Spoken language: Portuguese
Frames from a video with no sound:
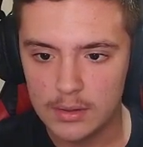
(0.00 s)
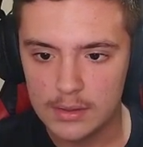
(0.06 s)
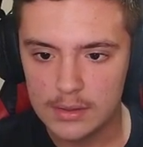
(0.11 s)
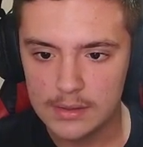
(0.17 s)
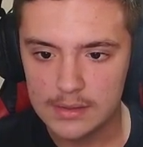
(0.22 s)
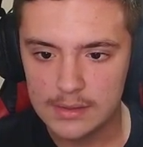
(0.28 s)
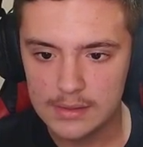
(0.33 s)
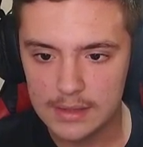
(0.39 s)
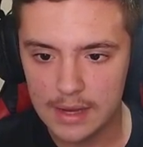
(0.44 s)

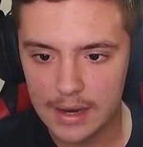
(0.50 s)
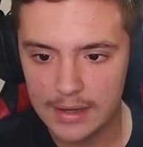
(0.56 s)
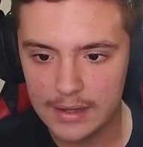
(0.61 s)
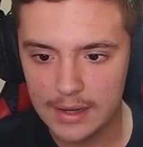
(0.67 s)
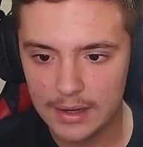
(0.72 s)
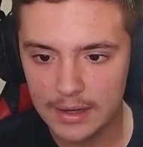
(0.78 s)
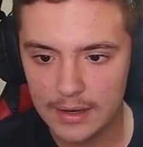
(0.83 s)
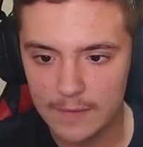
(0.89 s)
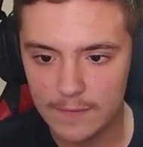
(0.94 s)
Sai
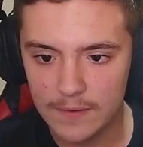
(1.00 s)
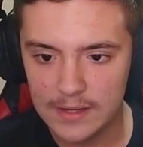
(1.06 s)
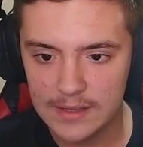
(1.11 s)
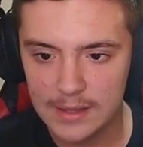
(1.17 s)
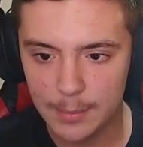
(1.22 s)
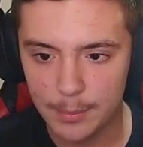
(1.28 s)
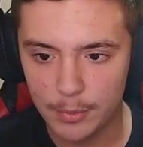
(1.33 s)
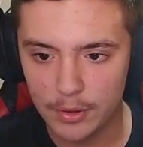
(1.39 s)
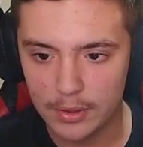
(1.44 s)
daqui,
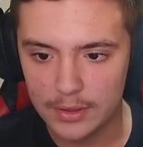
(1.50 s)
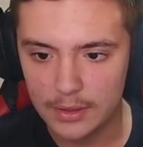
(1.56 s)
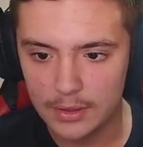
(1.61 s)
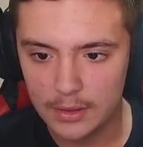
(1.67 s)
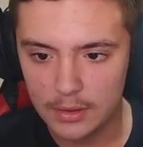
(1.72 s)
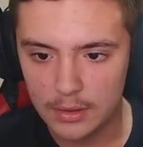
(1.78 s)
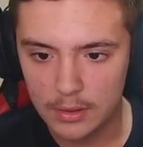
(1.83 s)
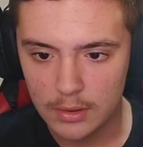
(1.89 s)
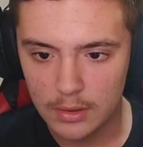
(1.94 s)
fecha a porta.
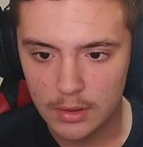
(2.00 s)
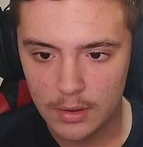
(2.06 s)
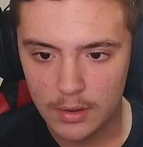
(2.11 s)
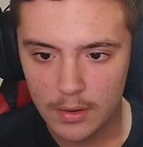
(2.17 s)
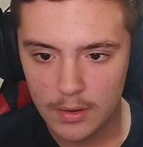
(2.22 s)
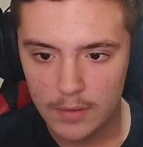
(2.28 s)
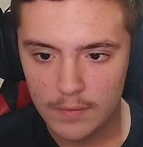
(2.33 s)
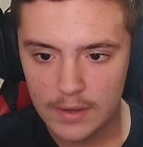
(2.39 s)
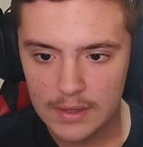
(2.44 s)

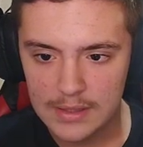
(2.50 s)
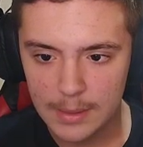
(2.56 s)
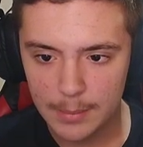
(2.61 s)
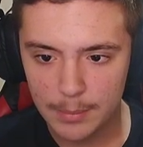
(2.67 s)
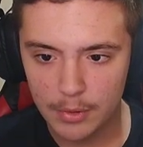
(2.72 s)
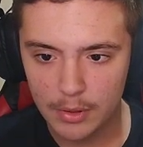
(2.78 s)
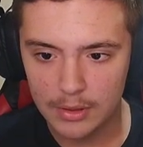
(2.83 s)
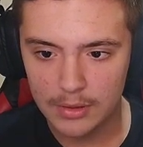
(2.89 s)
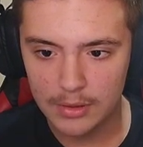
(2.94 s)
Fecha a
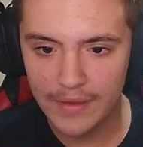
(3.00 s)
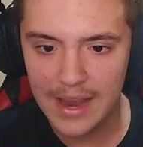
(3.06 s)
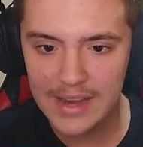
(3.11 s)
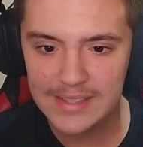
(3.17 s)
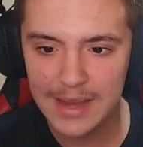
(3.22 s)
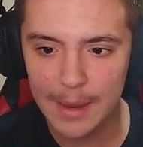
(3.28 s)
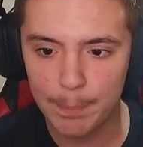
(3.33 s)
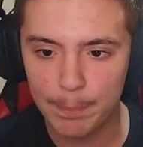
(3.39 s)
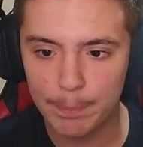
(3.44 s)
porta.
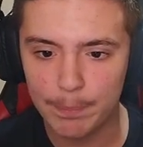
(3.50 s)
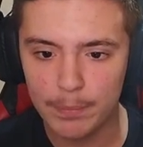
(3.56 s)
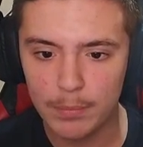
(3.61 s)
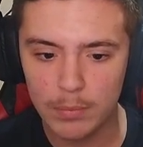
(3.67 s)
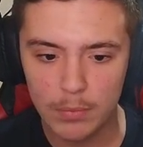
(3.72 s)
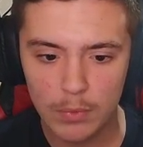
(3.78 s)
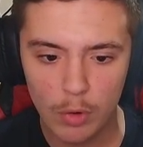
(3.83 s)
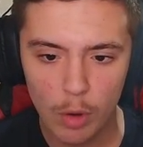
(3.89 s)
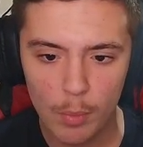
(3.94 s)
Fecha!
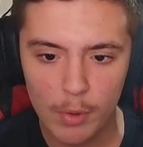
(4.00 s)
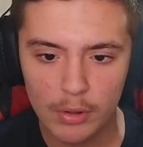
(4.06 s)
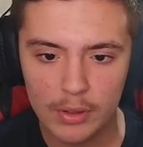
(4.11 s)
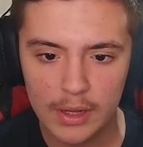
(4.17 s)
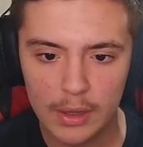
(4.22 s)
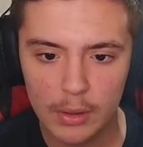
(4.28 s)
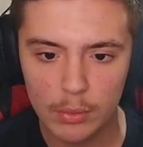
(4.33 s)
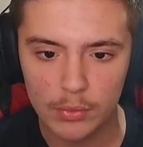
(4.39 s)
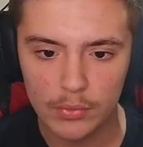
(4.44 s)
Oh, meu
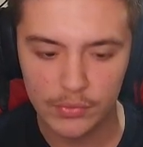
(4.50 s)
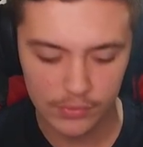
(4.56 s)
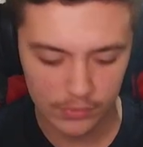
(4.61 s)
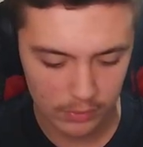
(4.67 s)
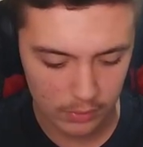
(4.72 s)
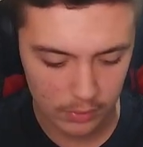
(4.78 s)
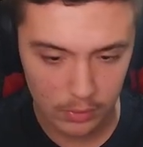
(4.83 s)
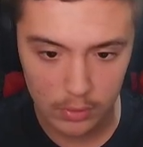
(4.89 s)
Deus!